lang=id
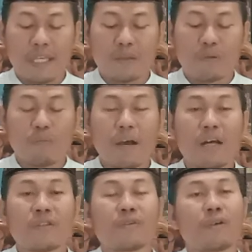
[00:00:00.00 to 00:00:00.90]
itu
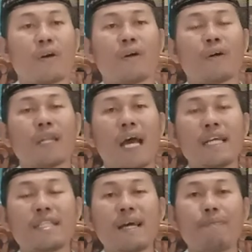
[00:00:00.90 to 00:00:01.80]
ma'zurah. Nah,
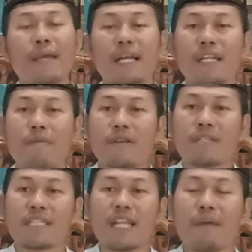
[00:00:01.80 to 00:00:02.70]
hijab yang
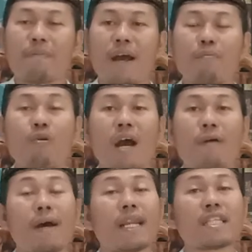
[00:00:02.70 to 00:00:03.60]
dimaksud di sini apa?
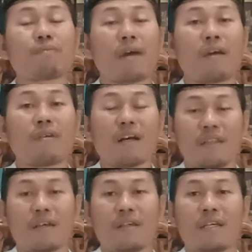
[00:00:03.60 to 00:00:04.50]
Mukawanat makhluk
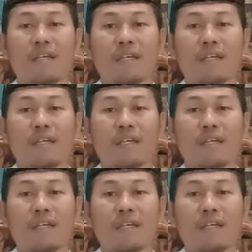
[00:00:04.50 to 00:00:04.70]
Allah.